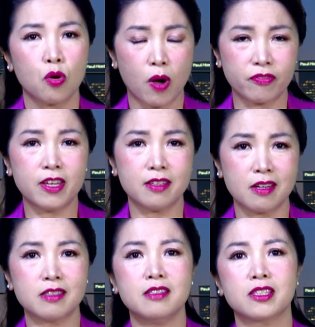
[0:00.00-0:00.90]
Hoàng Vy
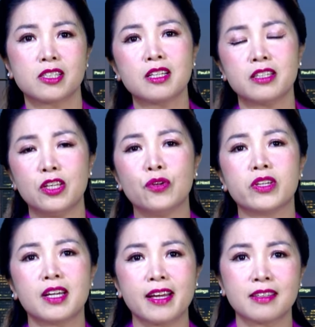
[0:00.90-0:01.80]
nhận được rất nhiều những
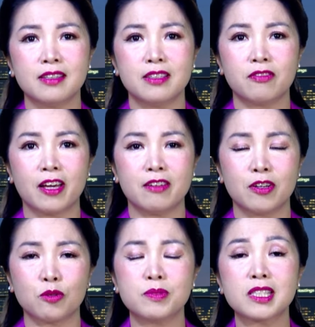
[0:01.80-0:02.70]
cái lá thư như vậy,
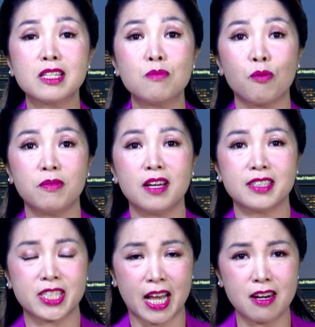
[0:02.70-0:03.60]
và cũng xin một
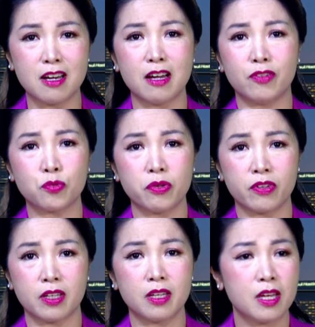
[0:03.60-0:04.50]
lần trả lời với quý
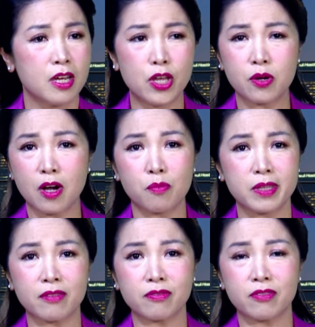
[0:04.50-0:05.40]
vị, nếu
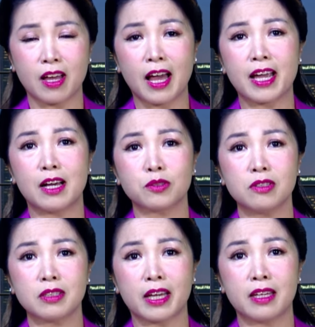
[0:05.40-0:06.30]
không nhắc về hai lão
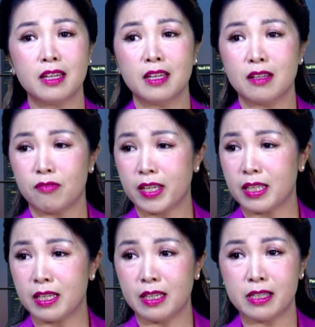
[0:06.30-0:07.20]
tướng này, vậy
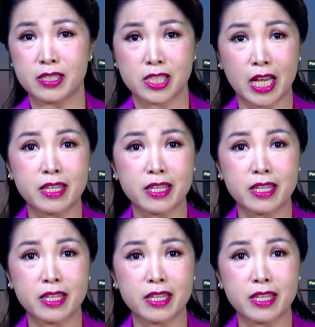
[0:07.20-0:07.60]
thì sẽ